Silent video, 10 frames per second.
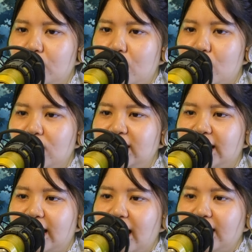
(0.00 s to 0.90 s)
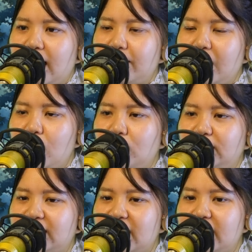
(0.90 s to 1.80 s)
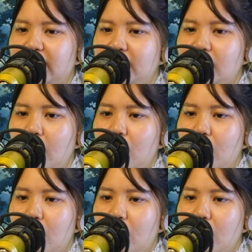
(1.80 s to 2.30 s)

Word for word: Một quân sĩ khác ánh mắt lộ ra sát khí.